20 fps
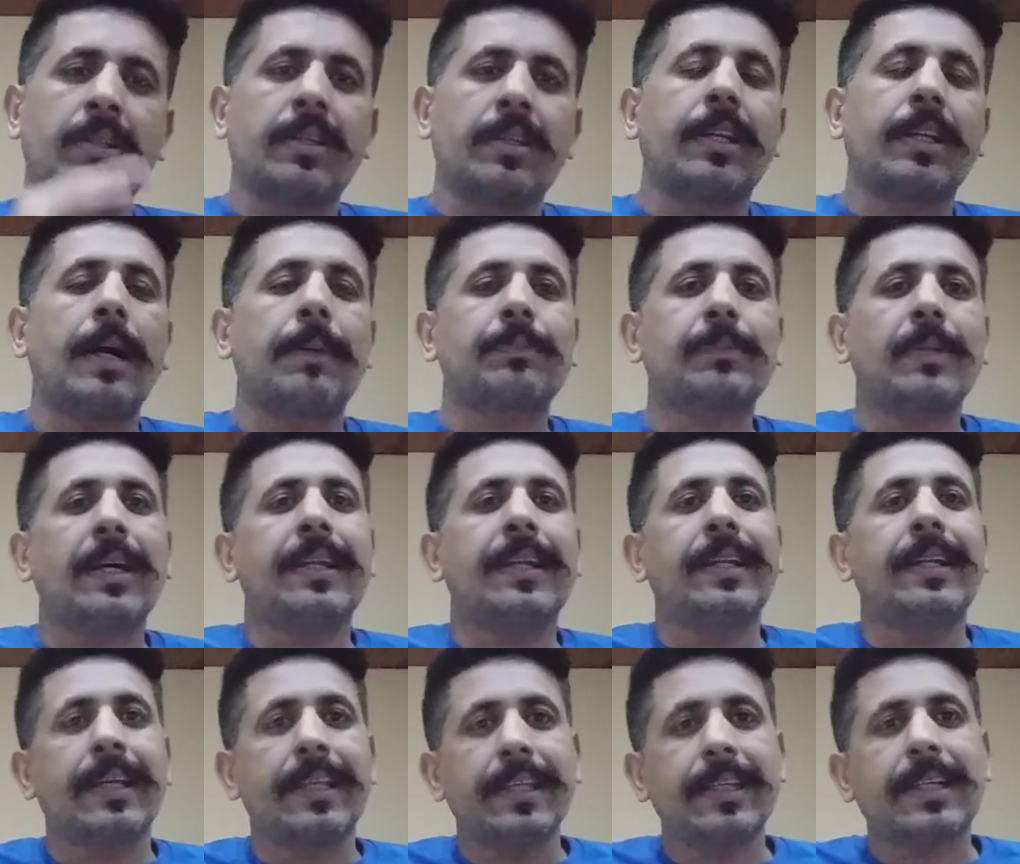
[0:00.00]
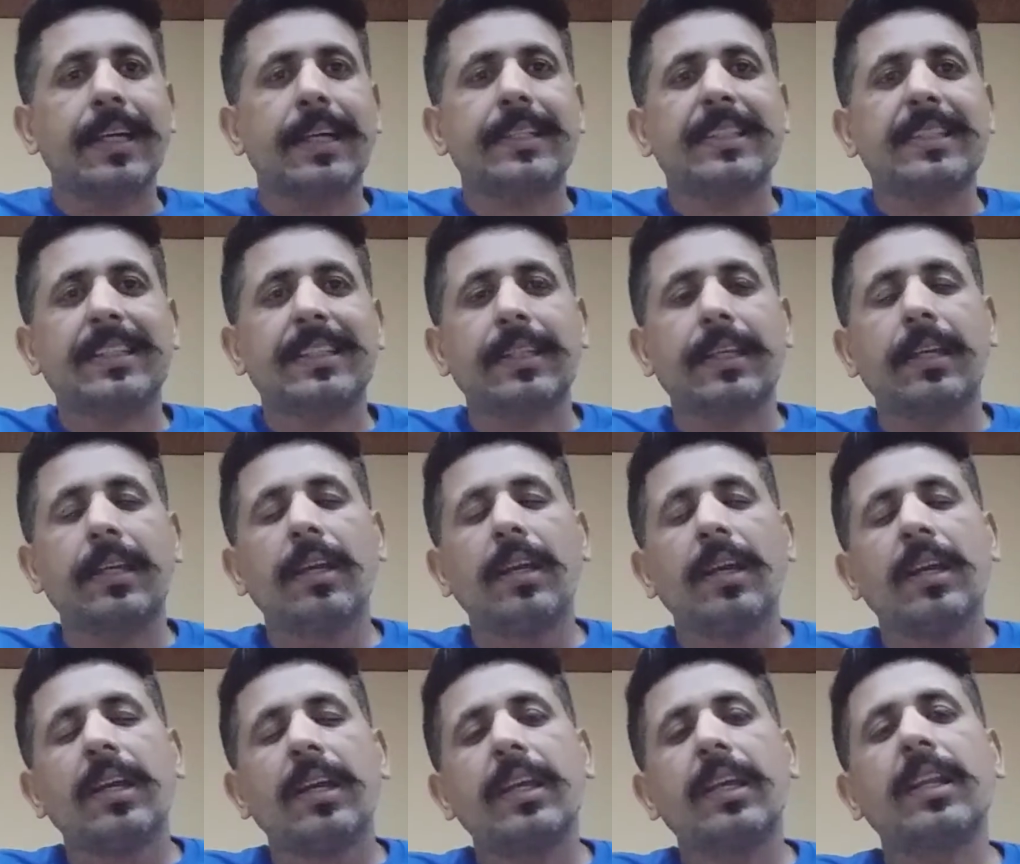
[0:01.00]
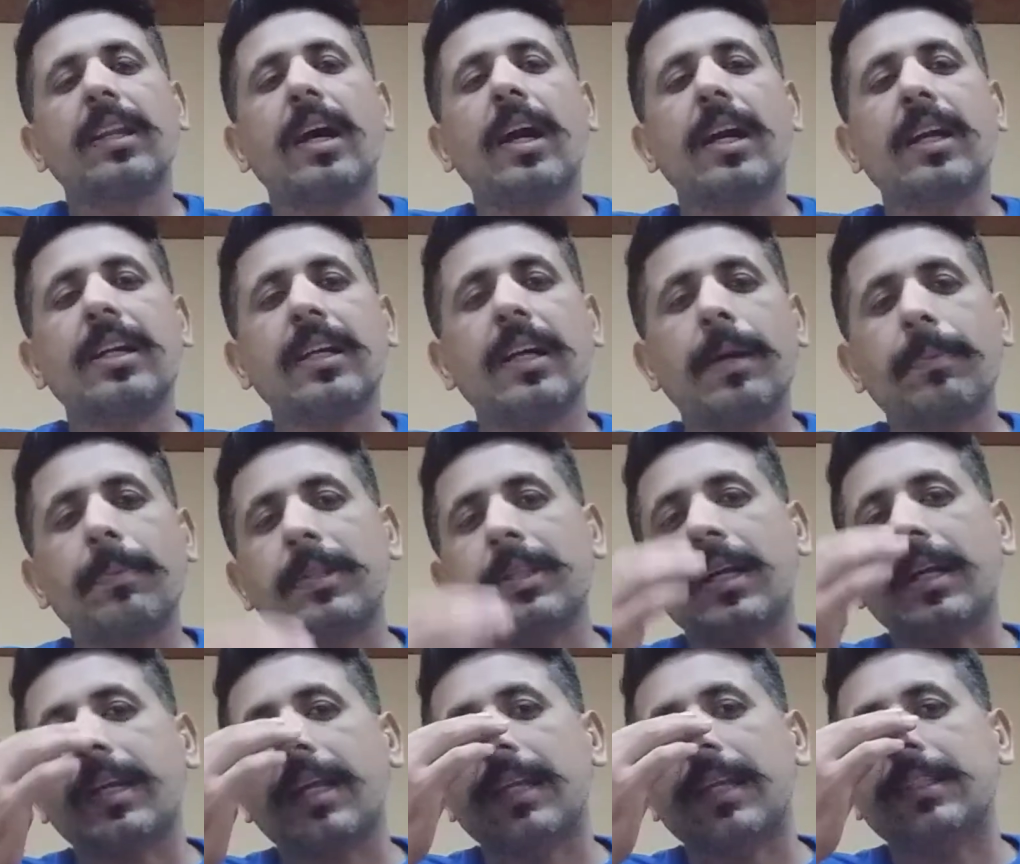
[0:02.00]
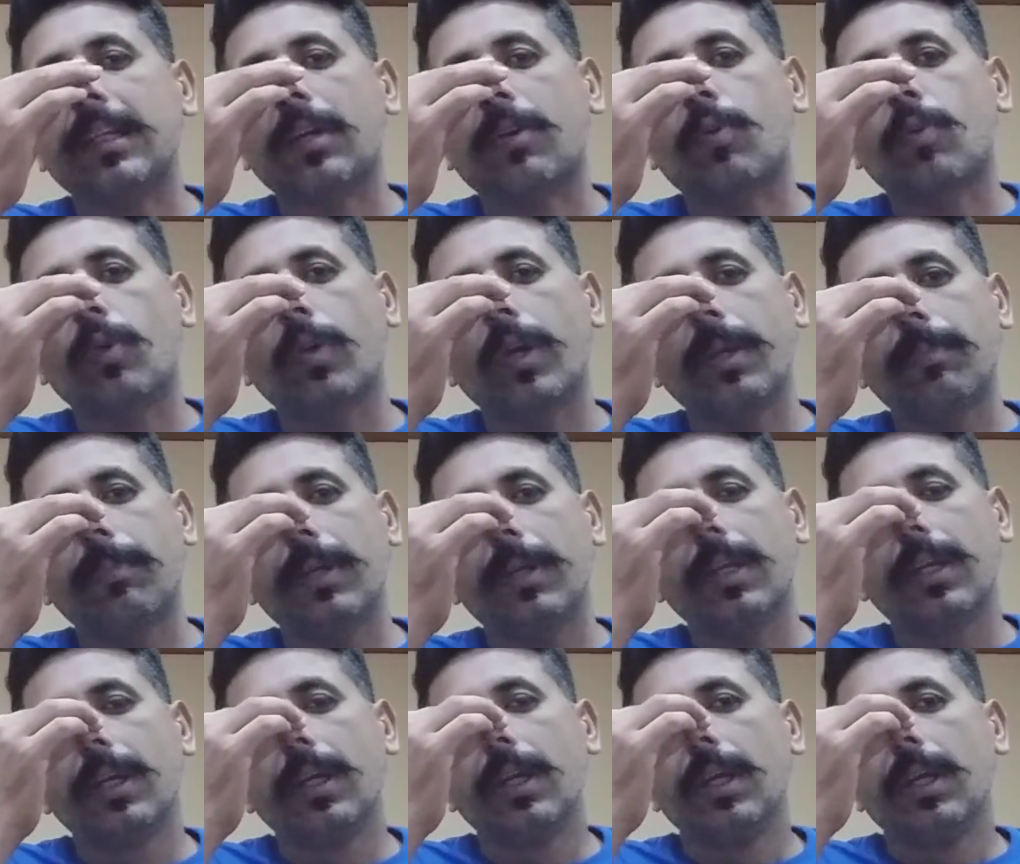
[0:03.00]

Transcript: रबता नहीं कर सकते इराक का अभी तक ऐसा कोई भी